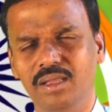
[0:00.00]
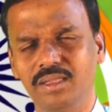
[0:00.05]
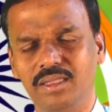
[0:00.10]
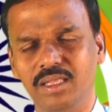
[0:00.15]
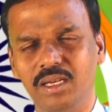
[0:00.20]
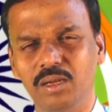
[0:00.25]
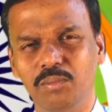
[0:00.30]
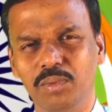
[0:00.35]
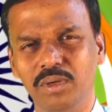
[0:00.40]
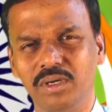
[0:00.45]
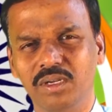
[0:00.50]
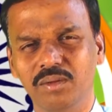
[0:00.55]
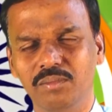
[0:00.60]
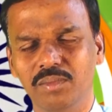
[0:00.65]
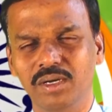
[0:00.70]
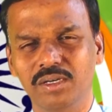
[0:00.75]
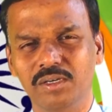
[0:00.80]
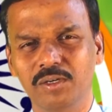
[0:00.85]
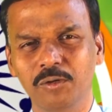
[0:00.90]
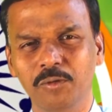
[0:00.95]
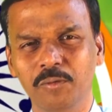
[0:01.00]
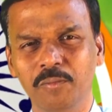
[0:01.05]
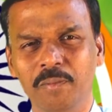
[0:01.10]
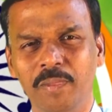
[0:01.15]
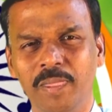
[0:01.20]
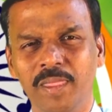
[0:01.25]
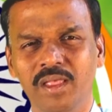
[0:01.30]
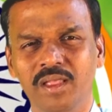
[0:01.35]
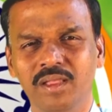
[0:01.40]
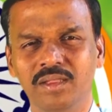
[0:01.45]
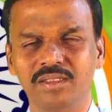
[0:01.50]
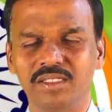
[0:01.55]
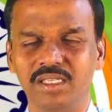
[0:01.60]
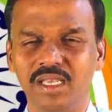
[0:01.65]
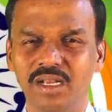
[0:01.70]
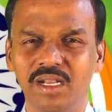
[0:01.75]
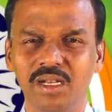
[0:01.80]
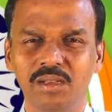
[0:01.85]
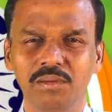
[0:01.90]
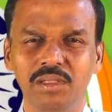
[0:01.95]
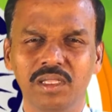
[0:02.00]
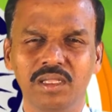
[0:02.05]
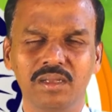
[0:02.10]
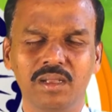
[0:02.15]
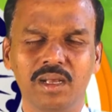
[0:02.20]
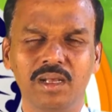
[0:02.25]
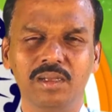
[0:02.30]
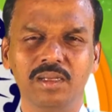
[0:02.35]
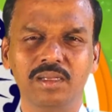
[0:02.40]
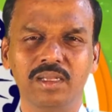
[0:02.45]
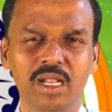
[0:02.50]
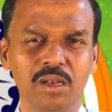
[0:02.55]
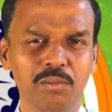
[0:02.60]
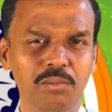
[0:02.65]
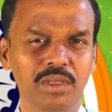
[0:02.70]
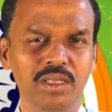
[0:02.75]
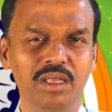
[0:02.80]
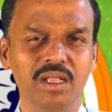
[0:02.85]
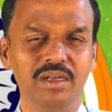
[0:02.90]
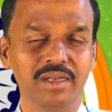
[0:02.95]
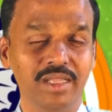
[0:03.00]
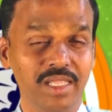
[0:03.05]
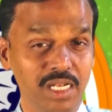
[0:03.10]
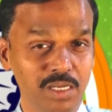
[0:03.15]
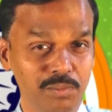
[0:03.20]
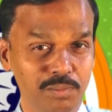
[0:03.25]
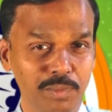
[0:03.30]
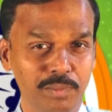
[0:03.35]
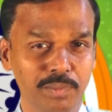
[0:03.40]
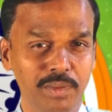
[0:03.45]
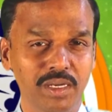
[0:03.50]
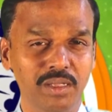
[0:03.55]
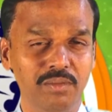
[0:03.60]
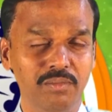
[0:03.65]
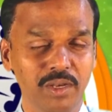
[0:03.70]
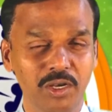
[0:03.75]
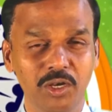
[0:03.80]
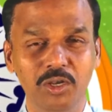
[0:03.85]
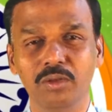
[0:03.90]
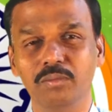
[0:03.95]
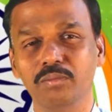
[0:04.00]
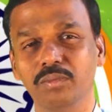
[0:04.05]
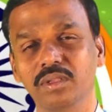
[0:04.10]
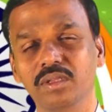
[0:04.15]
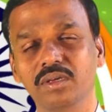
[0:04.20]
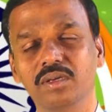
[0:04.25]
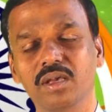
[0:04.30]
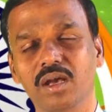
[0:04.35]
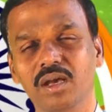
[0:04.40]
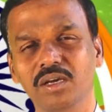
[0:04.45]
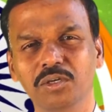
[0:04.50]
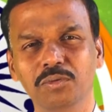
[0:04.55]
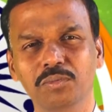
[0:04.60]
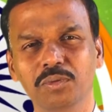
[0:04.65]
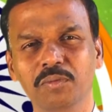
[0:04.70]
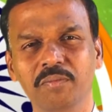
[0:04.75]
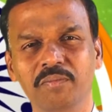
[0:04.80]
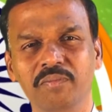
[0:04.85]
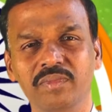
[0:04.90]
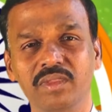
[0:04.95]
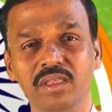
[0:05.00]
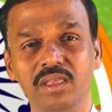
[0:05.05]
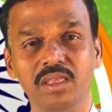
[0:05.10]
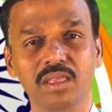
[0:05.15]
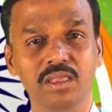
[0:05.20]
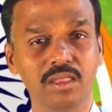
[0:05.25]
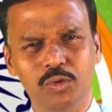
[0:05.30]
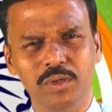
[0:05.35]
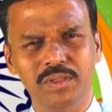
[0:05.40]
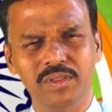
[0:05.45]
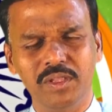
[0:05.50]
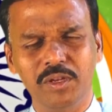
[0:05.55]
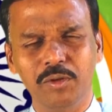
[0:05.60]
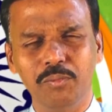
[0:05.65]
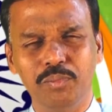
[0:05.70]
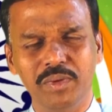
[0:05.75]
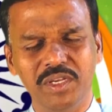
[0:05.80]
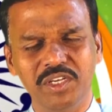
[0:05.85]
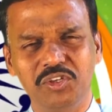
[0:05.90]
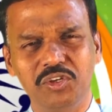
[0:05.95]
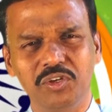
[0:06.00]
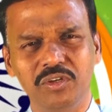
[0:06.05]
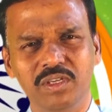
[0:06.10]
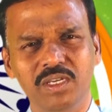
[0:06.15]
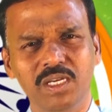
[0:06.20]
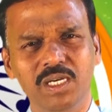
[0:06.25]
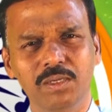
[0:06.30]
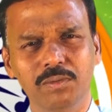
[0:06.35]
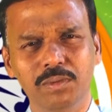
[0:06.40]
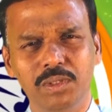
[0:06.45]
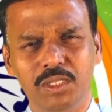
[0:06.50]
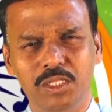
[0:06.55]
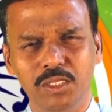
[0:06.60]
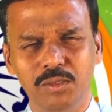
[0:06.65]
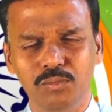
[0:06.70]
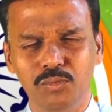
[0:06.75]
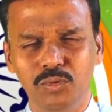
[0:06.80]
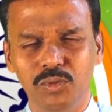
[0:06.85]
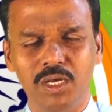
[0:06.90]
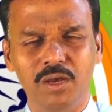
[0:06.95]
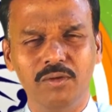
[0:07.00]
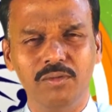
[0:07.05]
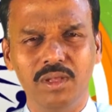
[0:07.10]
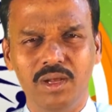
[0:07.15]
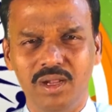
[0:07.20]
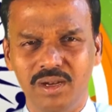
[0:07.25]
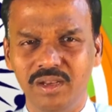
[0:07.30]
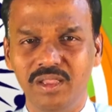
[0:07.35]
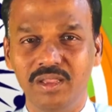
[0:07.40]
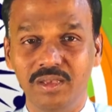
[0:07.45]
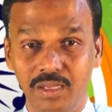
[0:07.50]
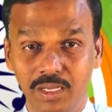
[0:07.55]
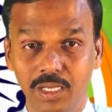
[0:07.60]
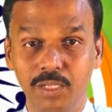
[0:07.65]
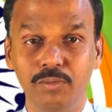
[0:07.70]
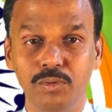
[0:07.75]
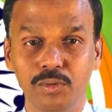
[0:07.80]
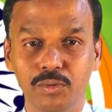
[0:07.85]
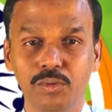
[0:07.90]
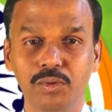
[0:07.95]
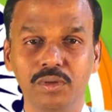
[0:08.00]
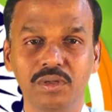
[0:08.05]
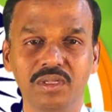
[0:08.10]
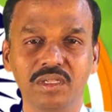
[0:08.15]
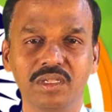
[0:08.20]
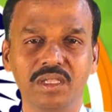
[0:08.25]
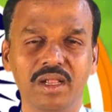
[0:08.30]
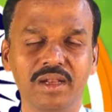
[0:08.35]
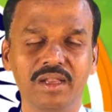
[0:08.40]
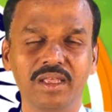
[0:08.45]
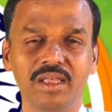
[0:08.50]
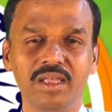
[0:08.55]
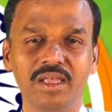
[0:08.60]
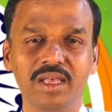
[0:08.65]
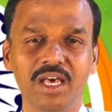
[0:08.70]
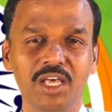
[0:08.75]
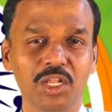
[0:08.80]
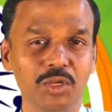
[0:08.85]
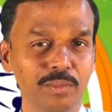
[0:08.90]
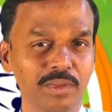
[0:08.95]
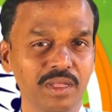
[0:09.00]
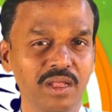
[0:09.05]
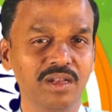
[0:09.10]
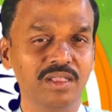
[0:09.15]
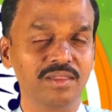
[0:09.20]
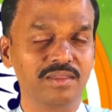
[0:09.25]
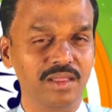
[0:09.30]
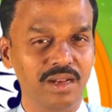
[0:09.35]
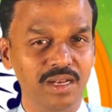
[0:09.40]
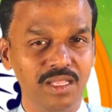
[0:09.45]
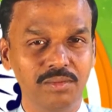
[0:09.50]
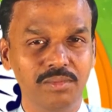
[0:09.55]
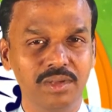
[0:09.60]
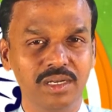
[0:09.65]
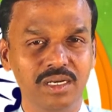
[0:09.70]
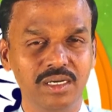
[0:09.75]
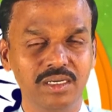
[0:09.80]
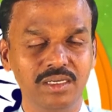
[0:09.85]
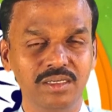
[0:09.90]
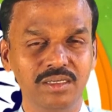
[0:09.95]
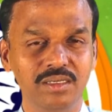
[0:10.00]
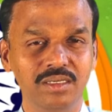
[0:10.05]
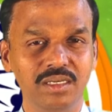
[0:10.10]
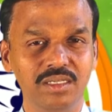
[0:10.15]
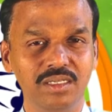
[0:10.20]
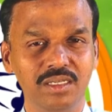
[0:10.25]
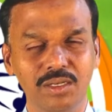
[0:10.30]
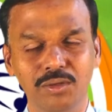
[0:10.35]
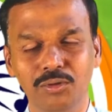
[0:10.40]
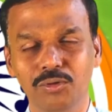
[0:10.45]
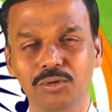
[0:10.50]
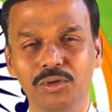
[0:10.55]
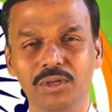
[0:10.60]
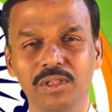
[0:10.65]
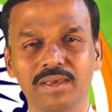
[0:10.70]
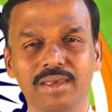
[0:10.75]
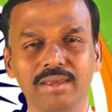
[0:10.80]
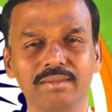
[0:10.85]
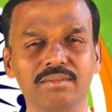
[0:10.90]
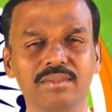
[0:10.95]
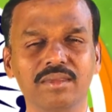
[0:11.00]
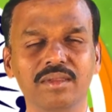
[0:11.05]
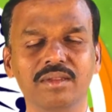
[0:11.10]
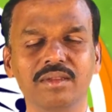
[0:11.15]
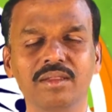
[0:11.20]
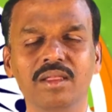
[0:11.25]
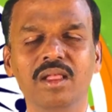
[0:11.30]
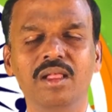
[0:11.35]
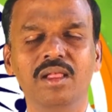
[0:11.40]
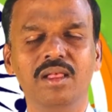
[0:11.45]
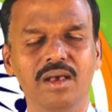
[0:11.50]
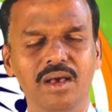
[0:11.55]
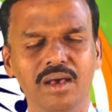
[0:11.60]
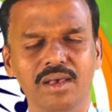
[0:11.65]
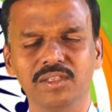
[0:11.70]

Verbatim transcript: எல்லா தரப்பட்ட மக்களும் சகலவித நன்மையால் நிரப்பப்பட வேண்டும் என்பதற்காகவும் சுதந்திரம் பெற்று எழுபத்தி மூணாவது ஆண்டை நினைவு கூறுகிறதான அருமையான தலைவர்கள் எல்லோரையும் கத்தர்